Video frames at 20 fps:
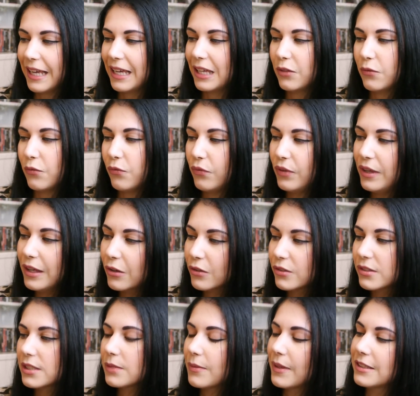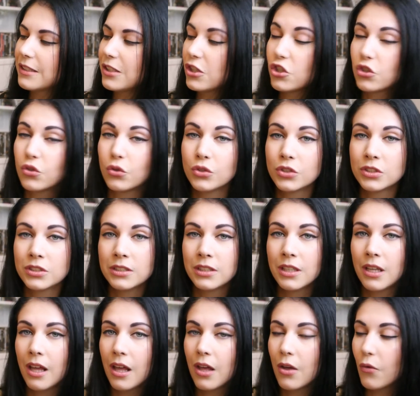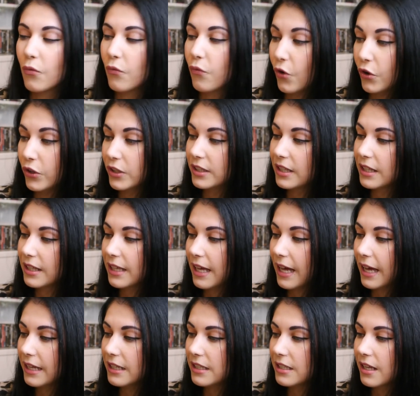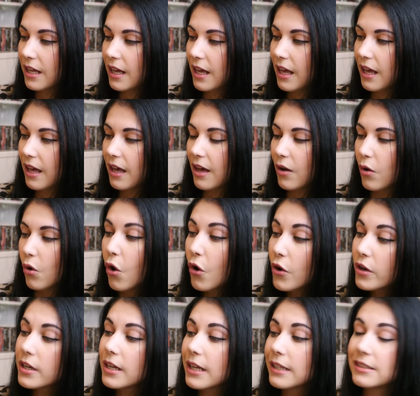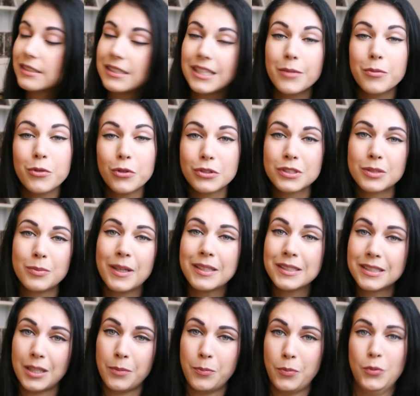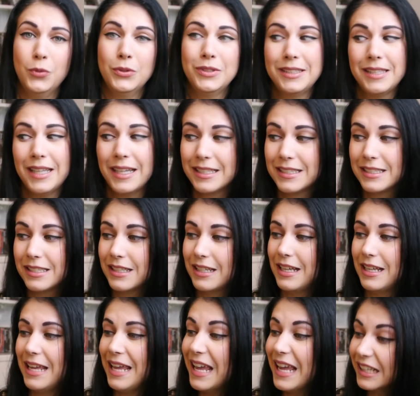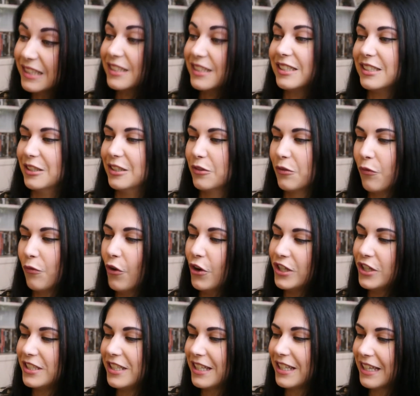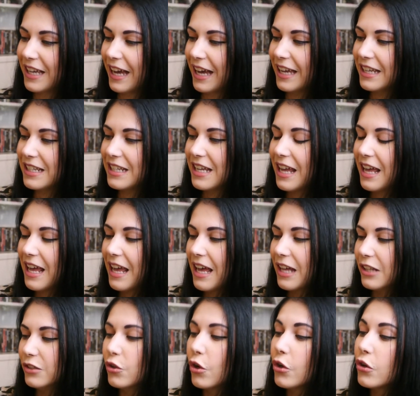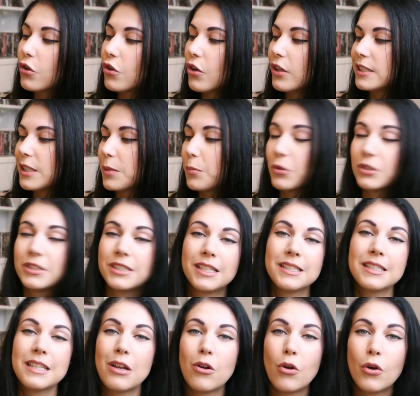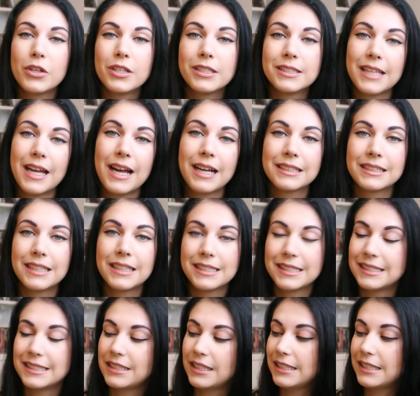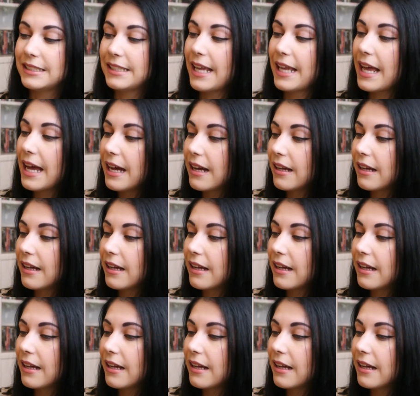echt 24 Stunden Feuchtigkeit, 127% Instant-Feuchtigkeit. 99% der Leute sagen, dass es sich sehr